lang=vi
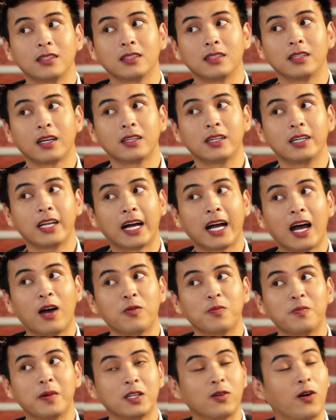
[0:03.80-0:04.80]
những người đàn
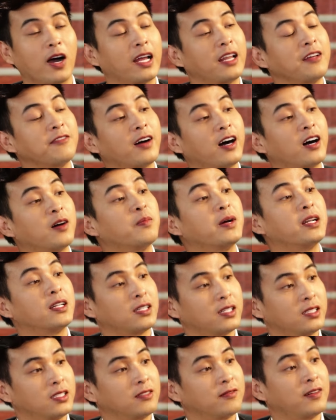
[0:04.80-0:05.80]
ông bên ngoài lấy vợ cũng bình
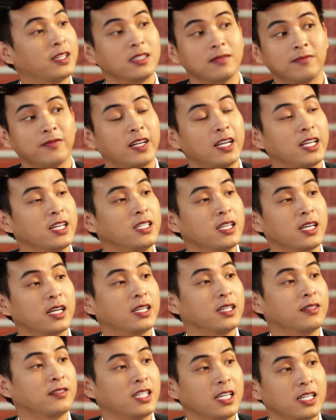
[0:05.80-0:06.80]
thường và và ly
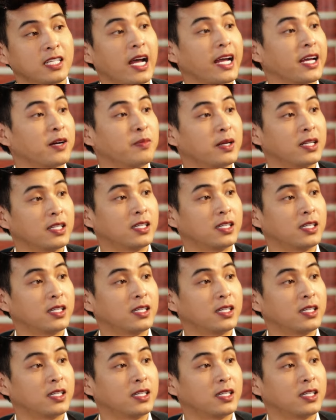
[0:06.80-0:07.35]
dị chia tay cũng bình